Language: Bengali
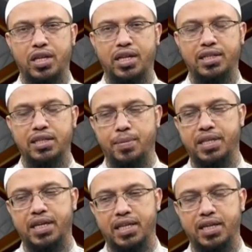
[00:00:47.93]
এটা থাকে যে
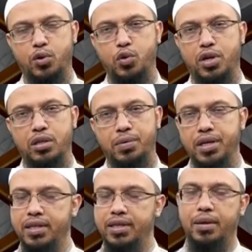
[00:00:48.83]
আমার দেখা দেখে অন্যরা দিবে
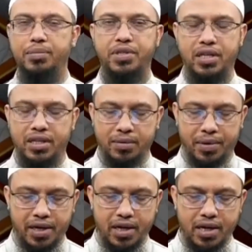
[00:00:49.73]
তাহলে আপনি সেটা দিতে
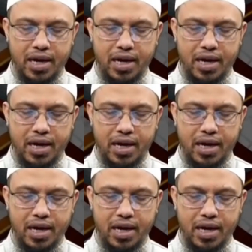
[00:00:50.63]
পারেন